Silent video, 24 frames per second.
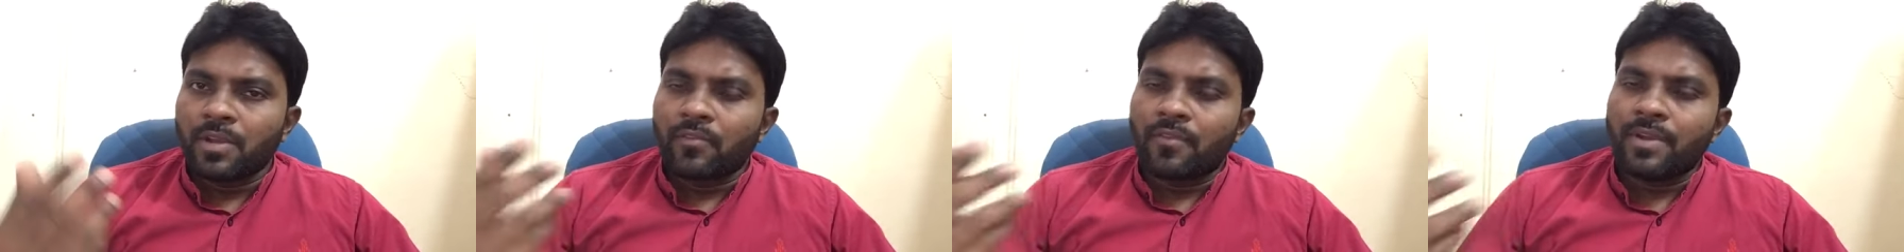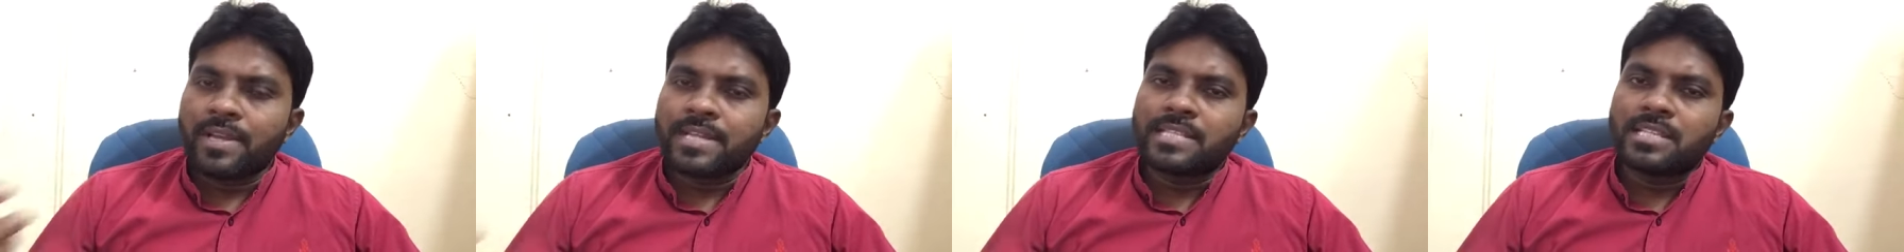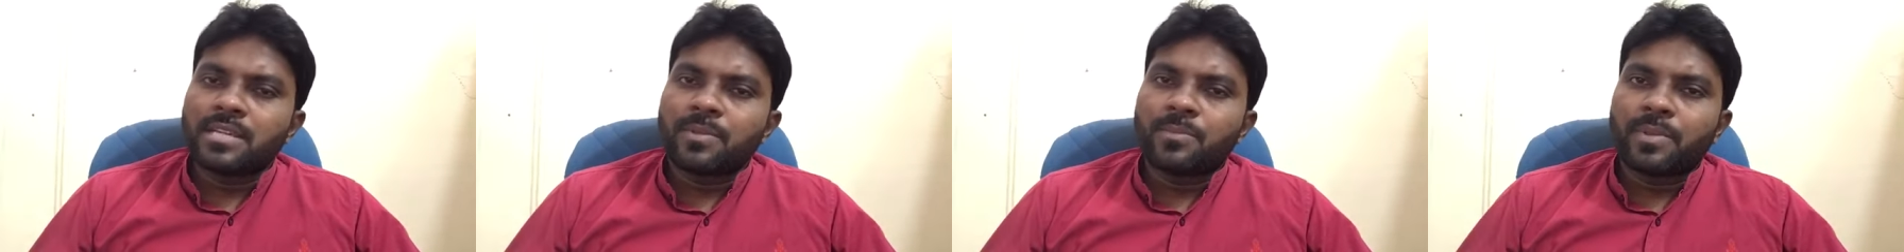
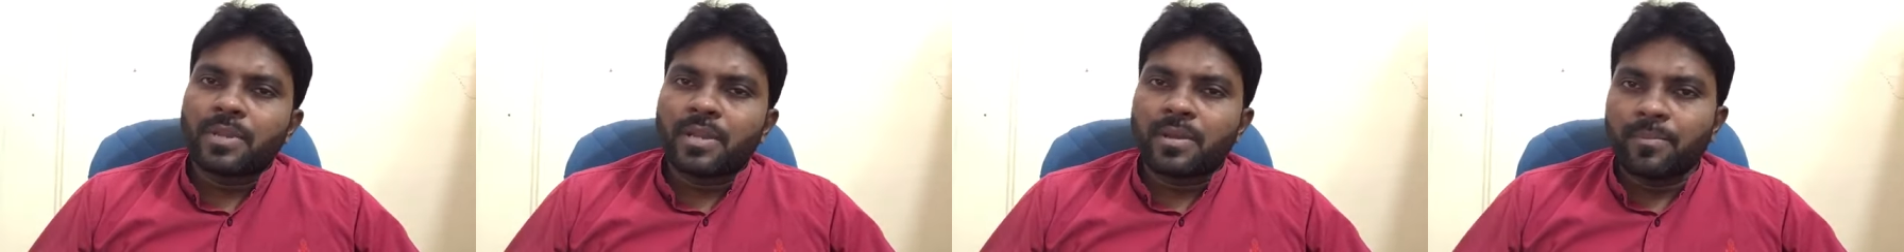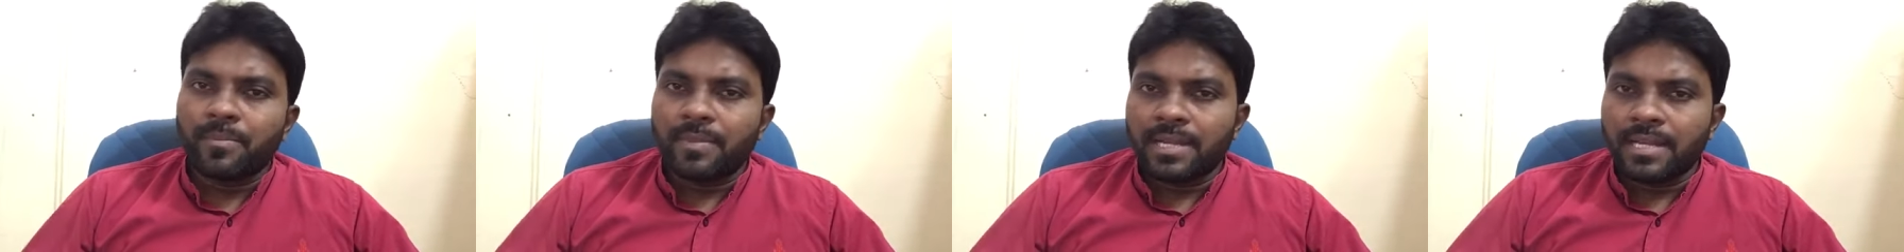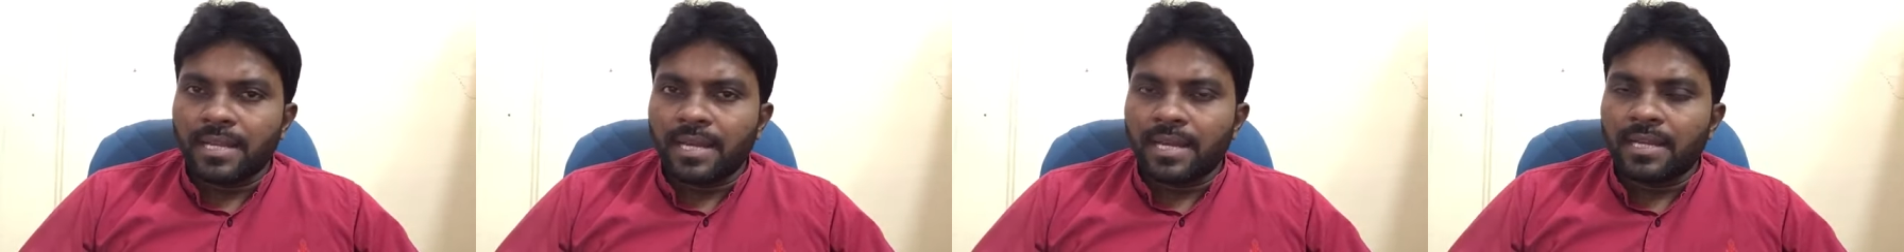వైసీపీ
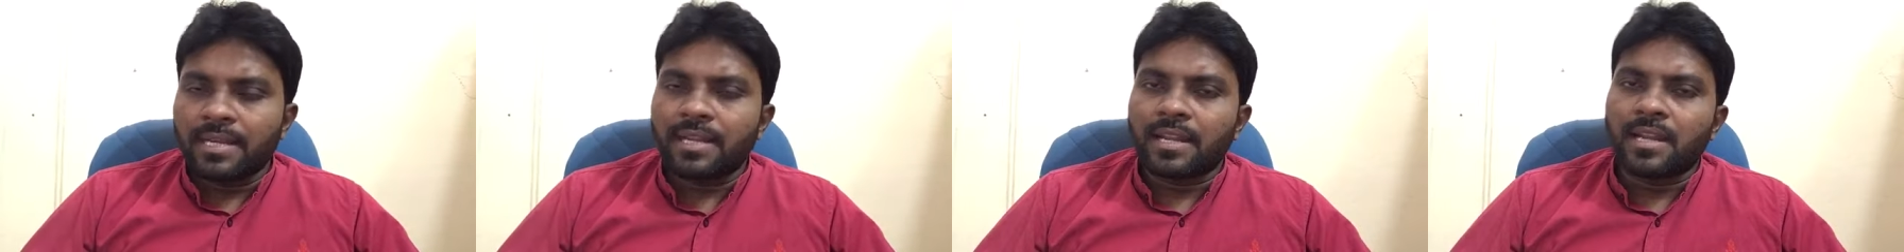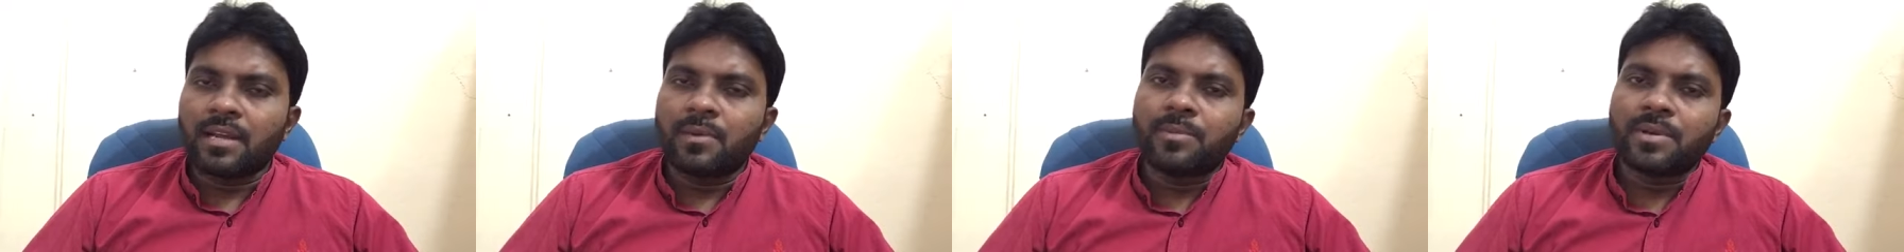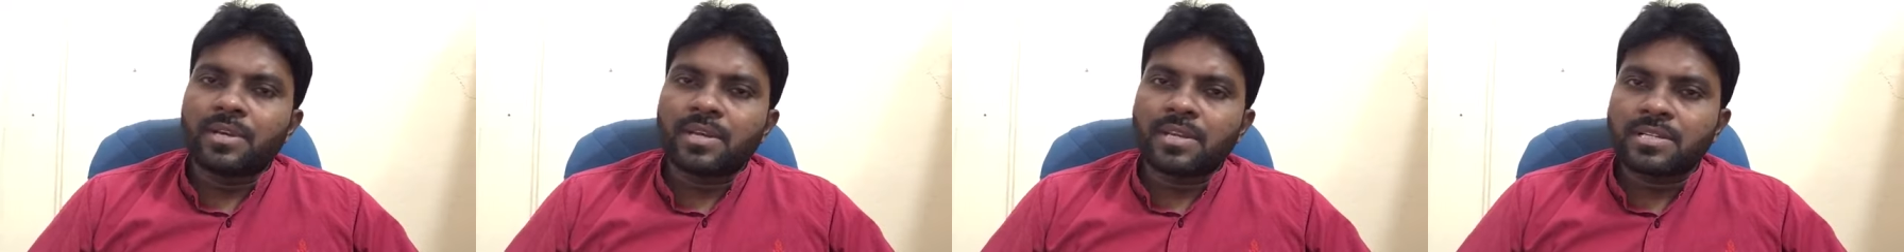ఎమ్మెల్యే ఆల
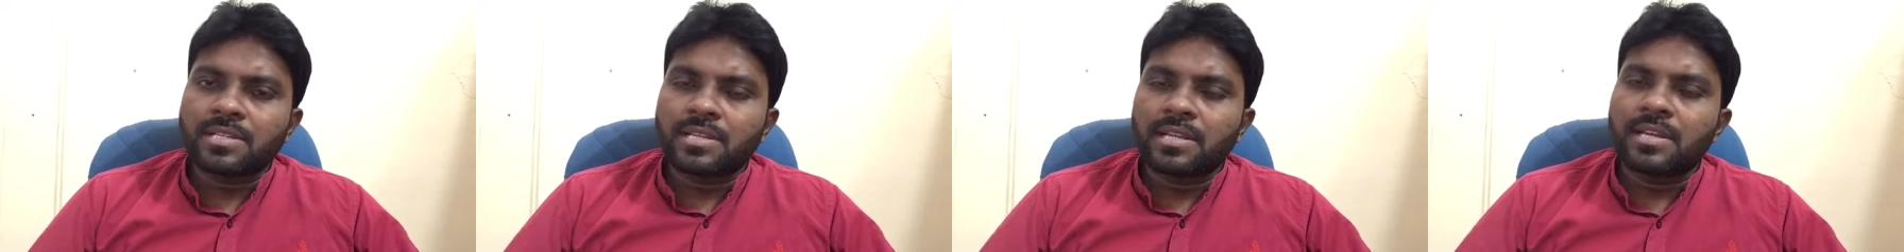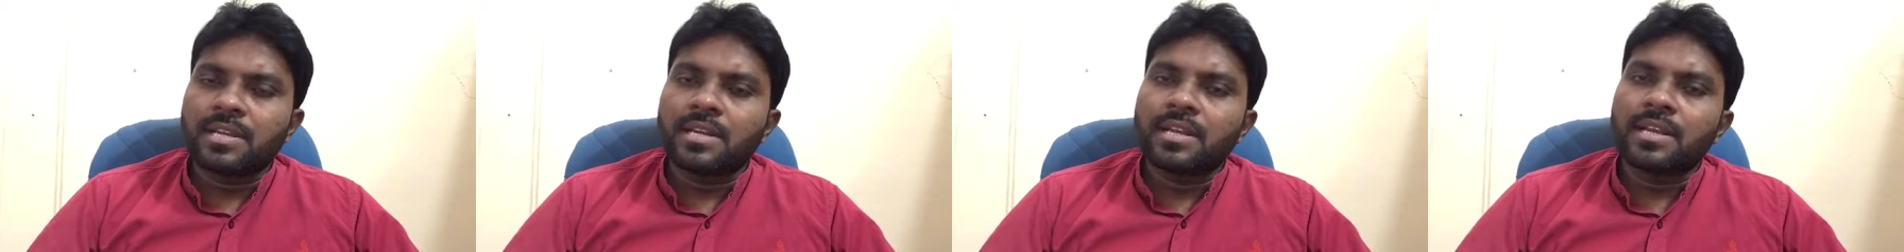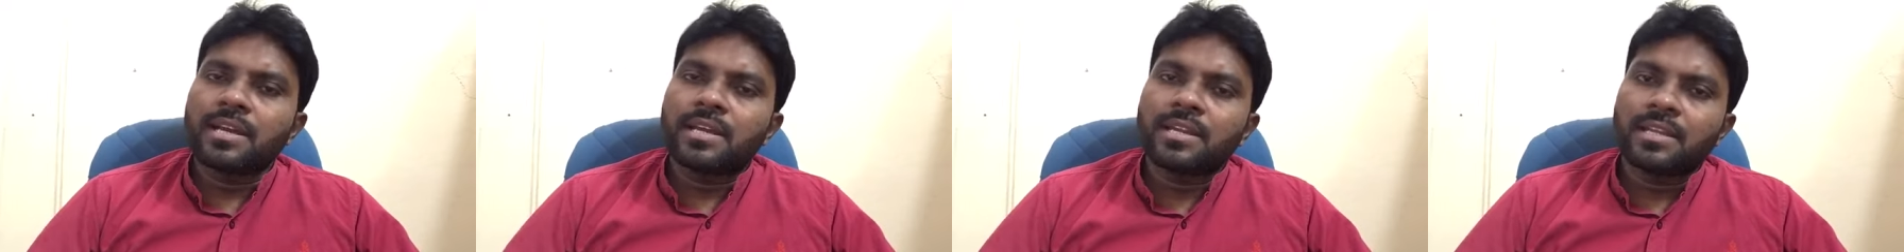
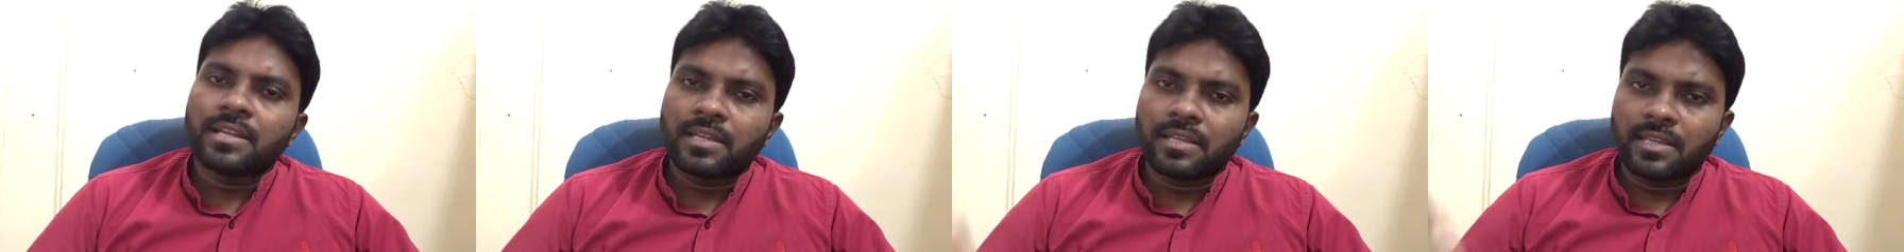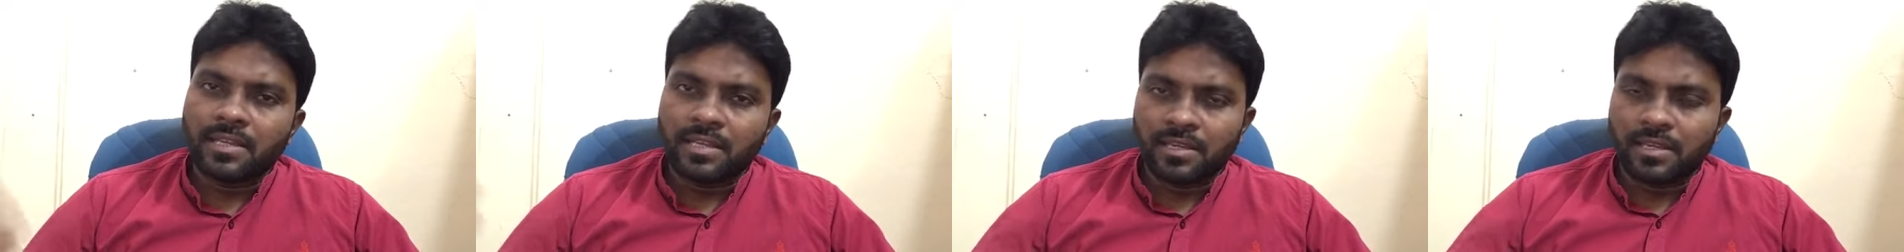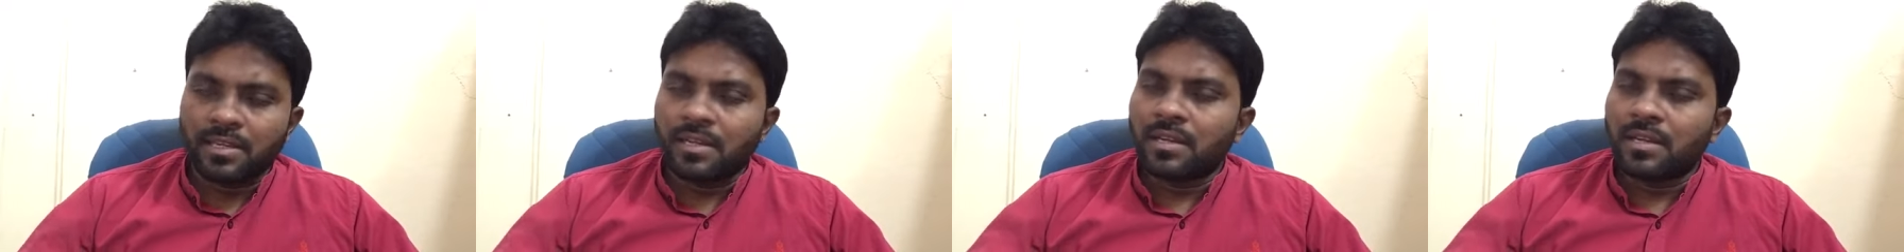రామకృష్ణారెడ్డి గారికి